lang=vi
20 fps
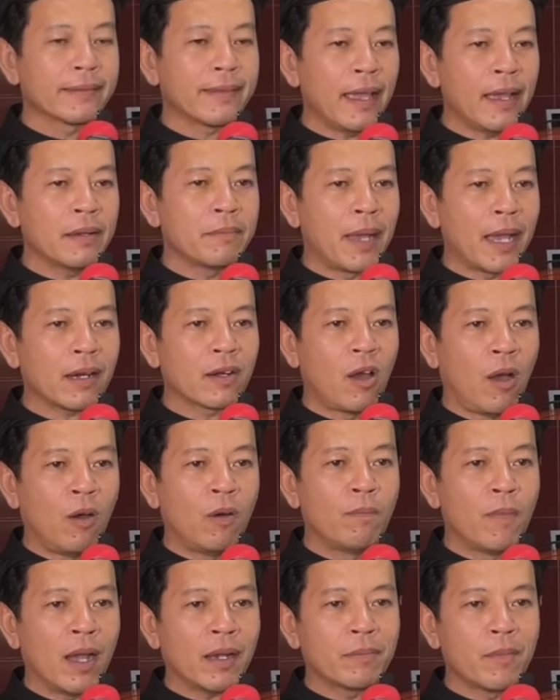tăng mặc
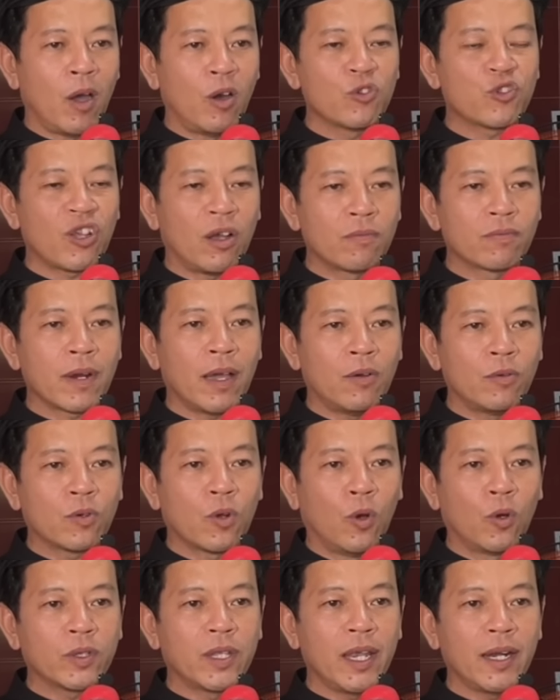độ mặc bộ sòng nâu
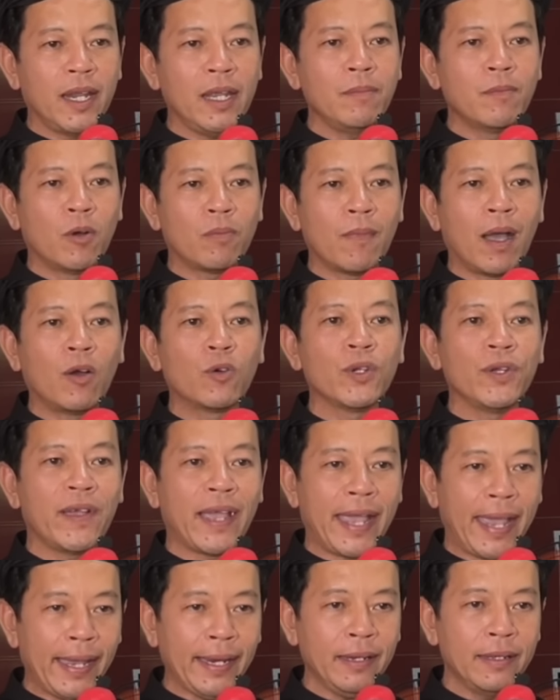cuộc thiên lý một bầu
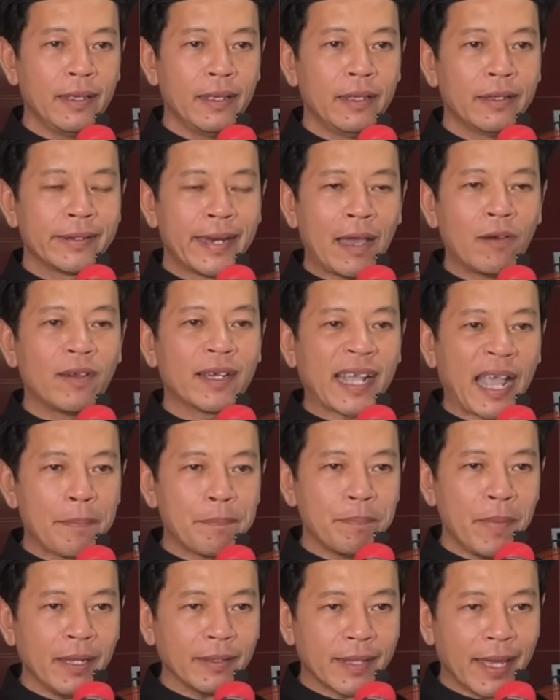điều hãn nào là
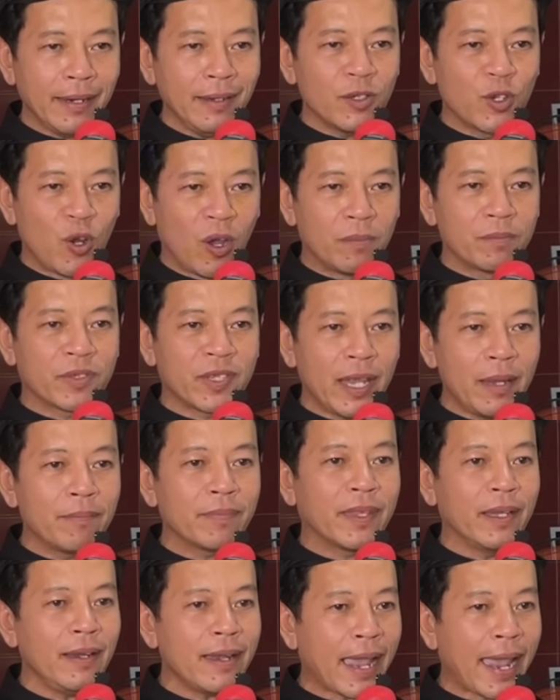cặp mắt thánh dòm
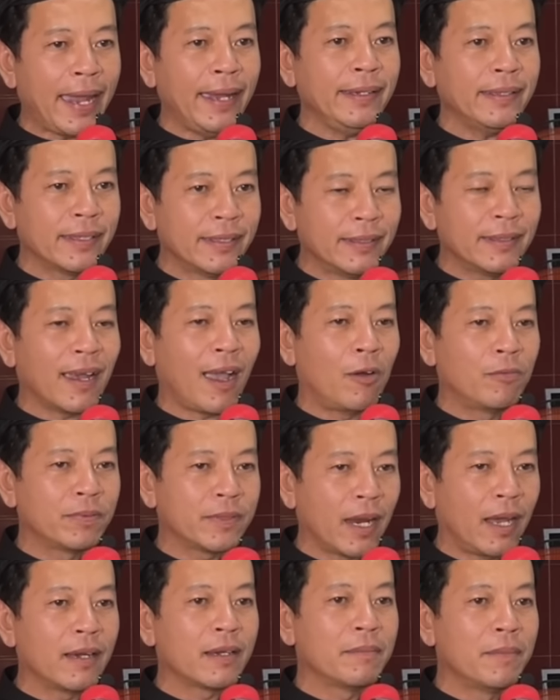xem tứ hải thương
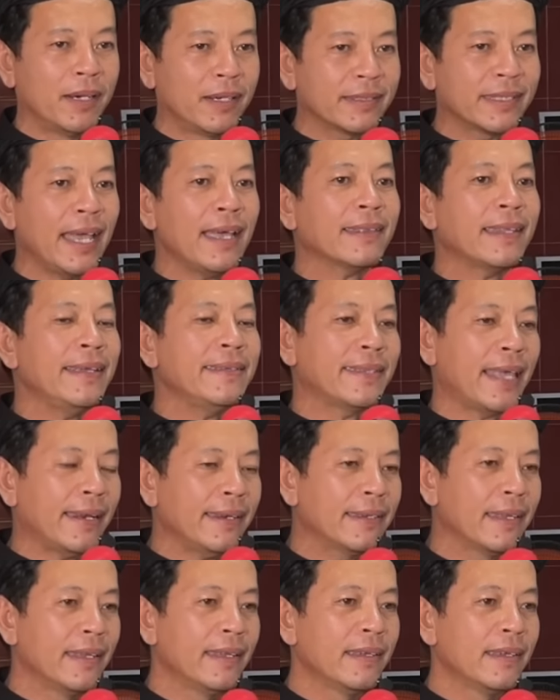hồng trần mượn sát tái
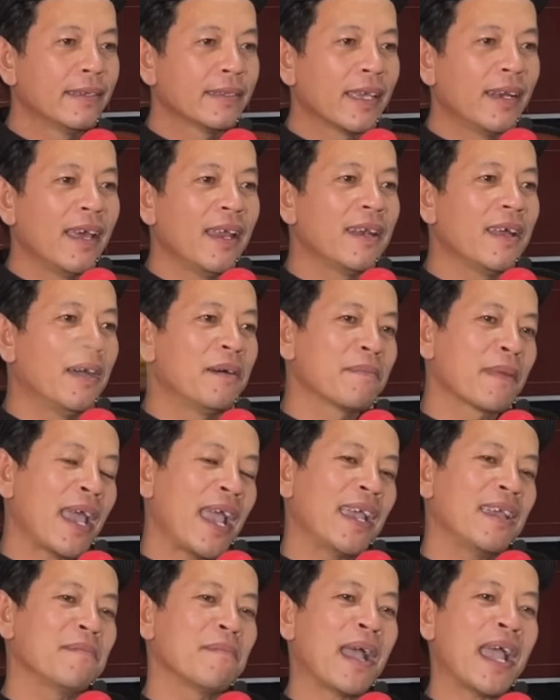xanh cho nên hôm
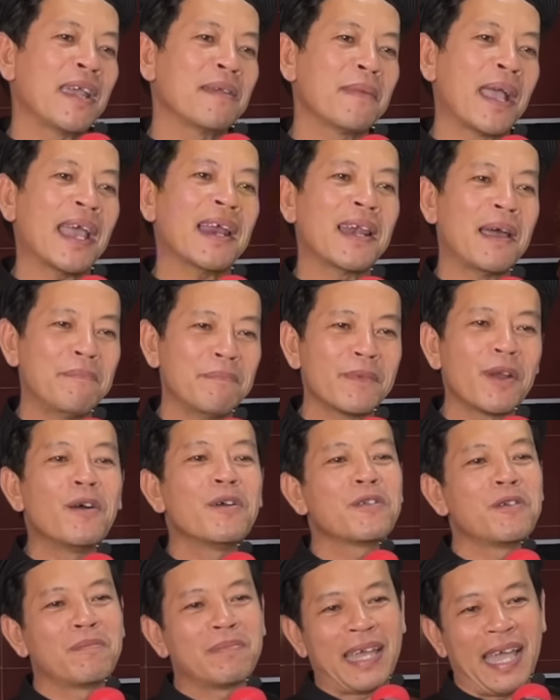nay may mắn lắm
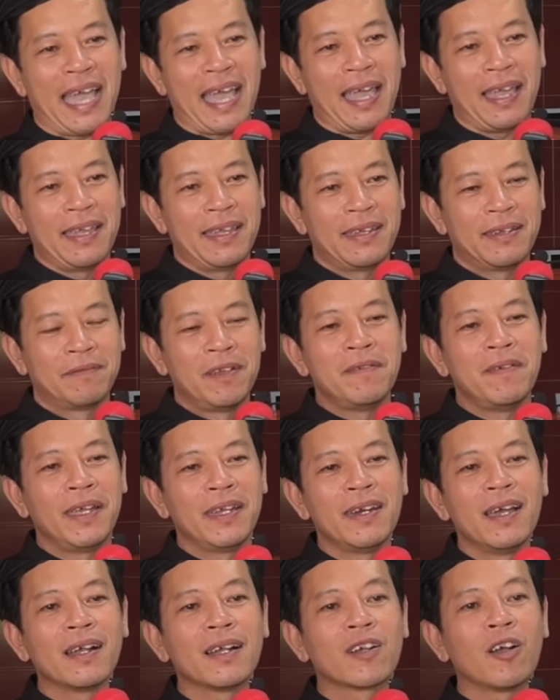đối chúng ta quý
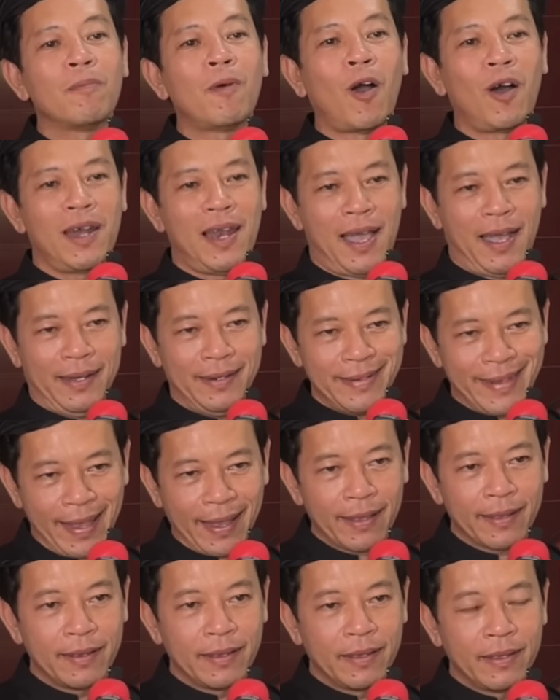vị đừng có bỏ lỡ
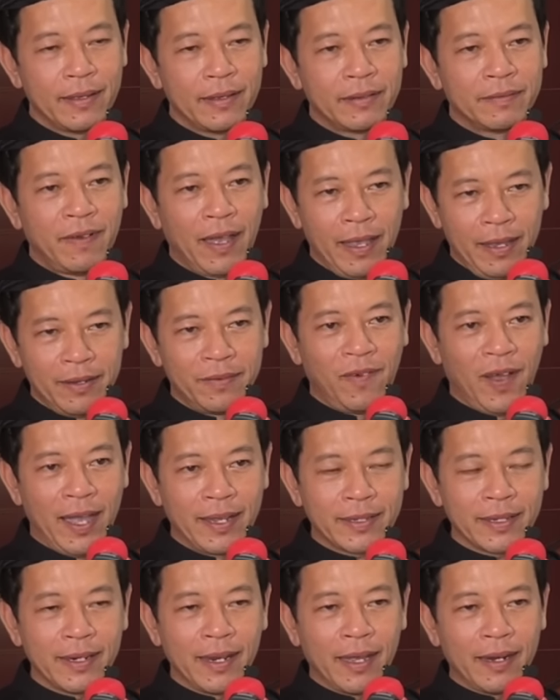nha vì
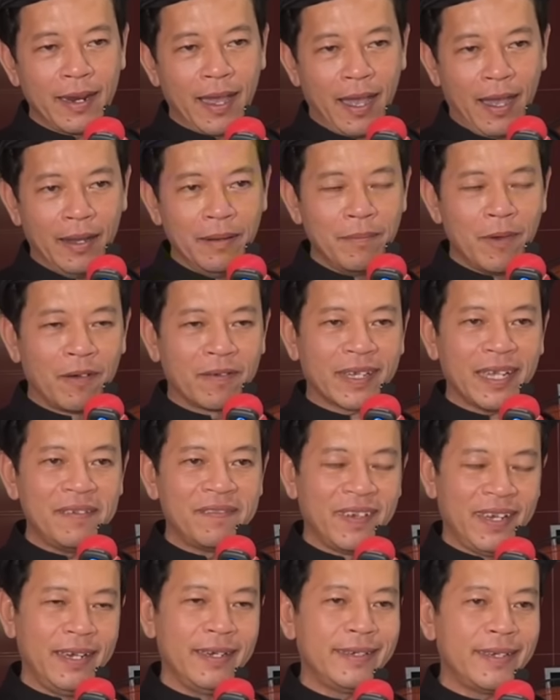vậy cho nên ở một
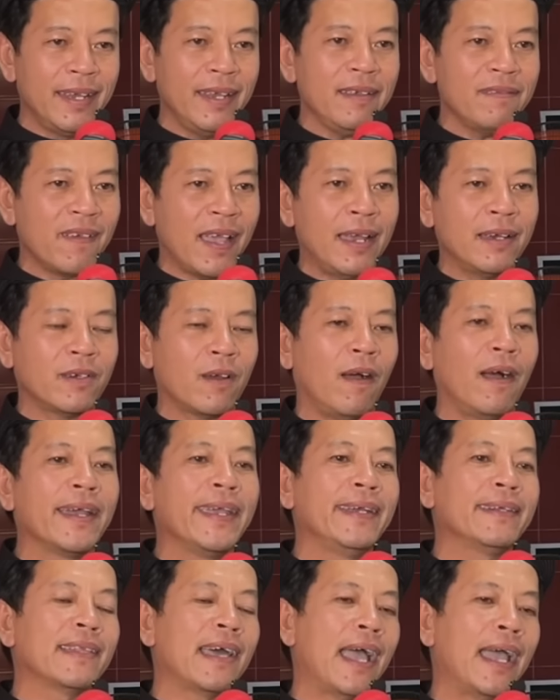cái vị trí vai trò
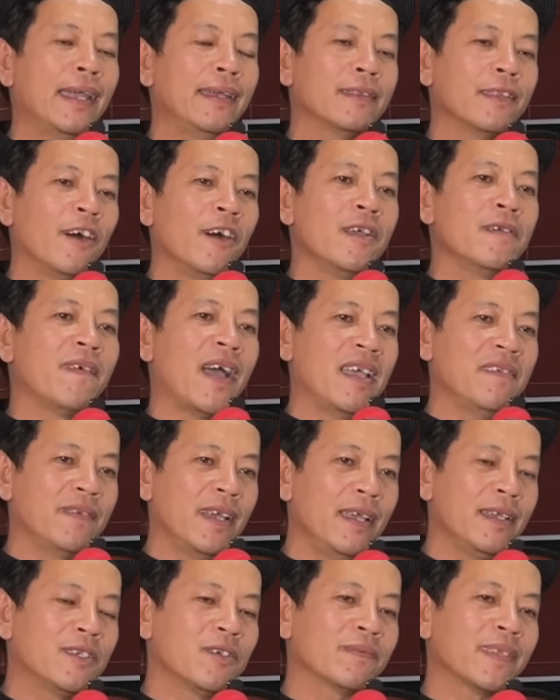hiện tại tôi và
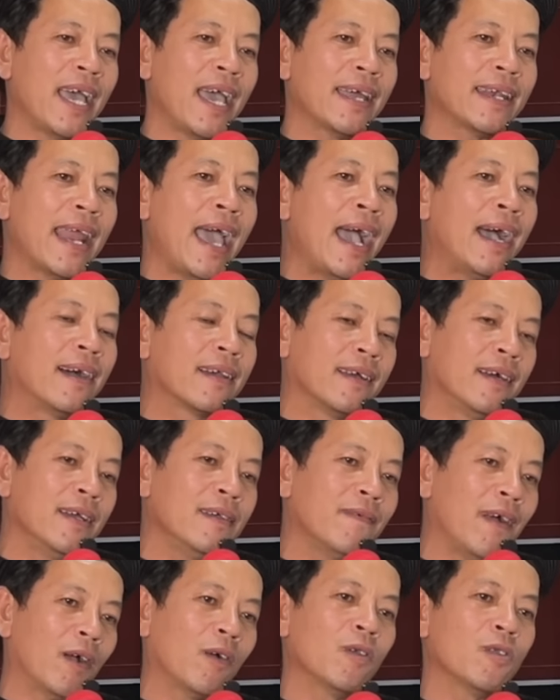vị chúng ta đang
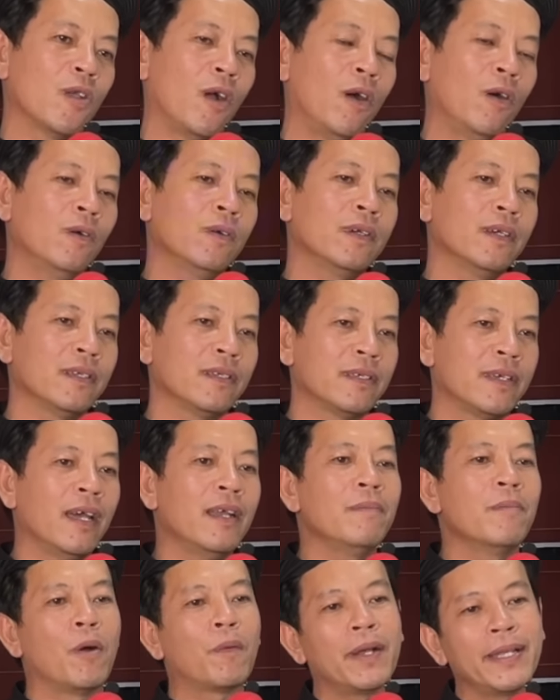rơi vào cái chỗ
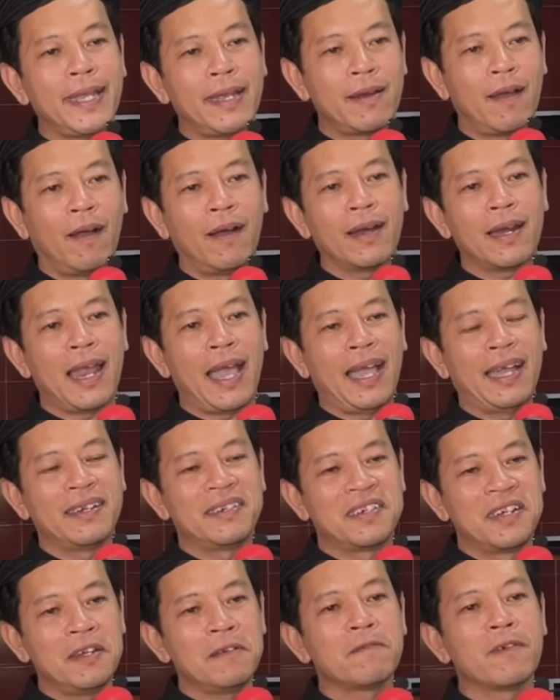trên một cái giai đoạn
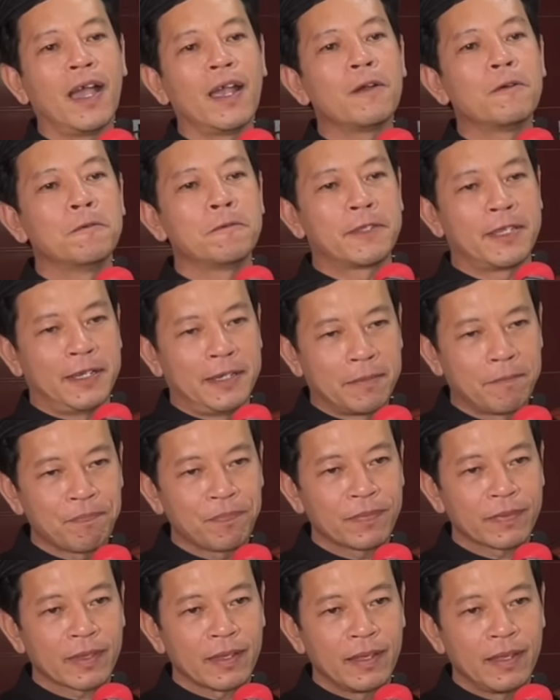là trí huệ hữu sư
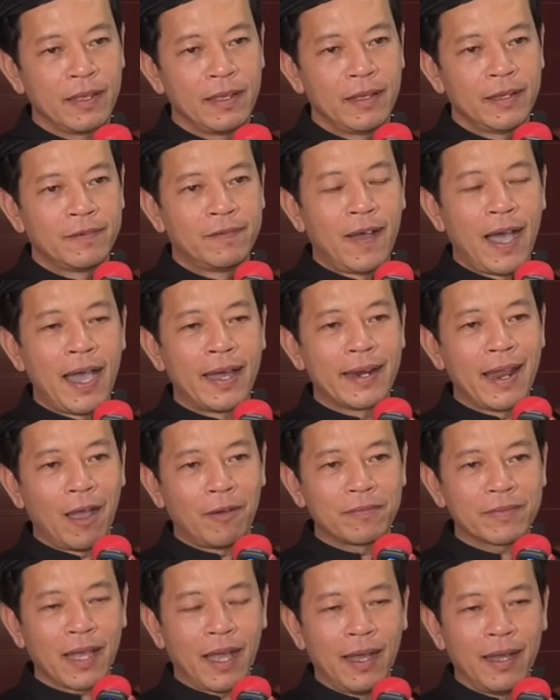và
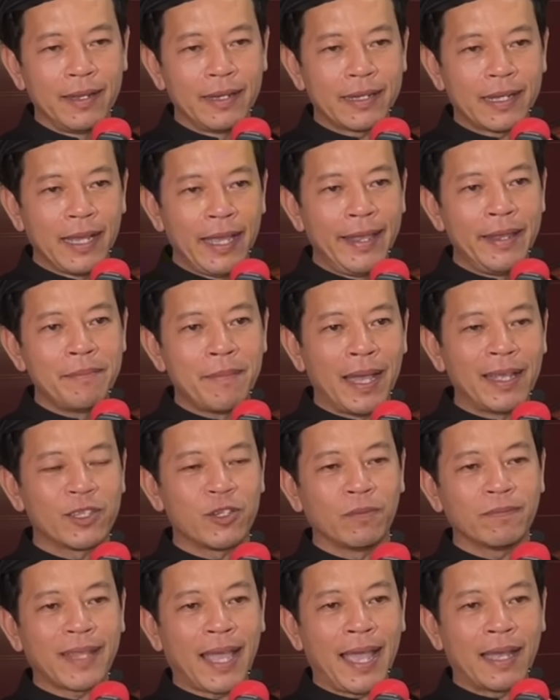đồng thời khi mà
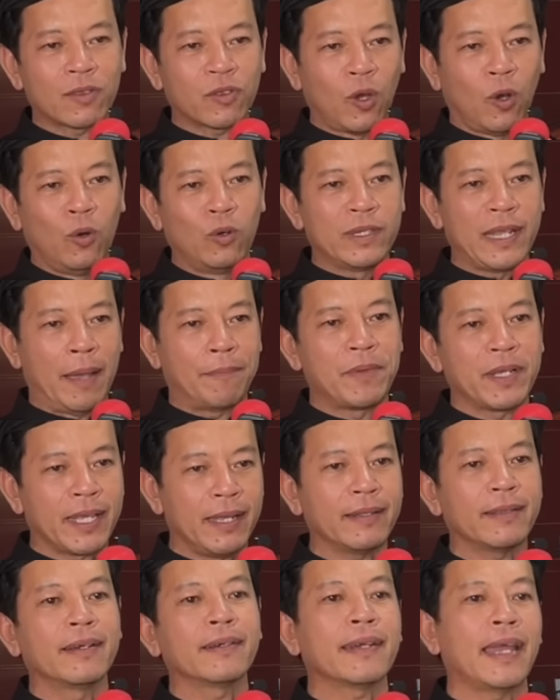chúng ta thu nhập cái
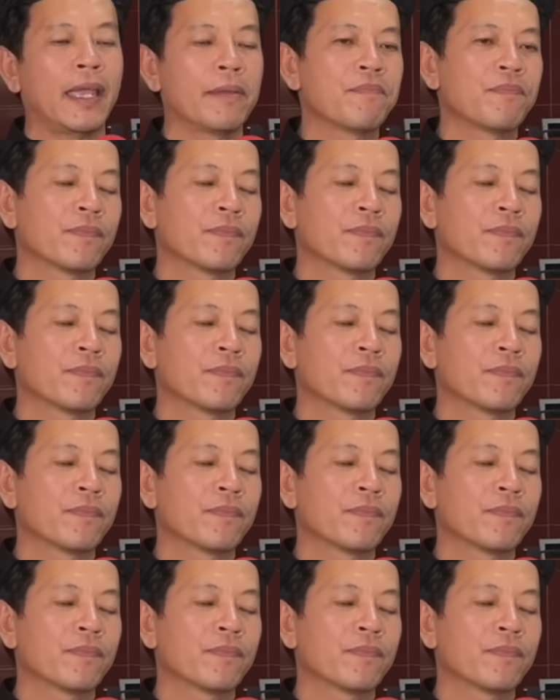kiến thức này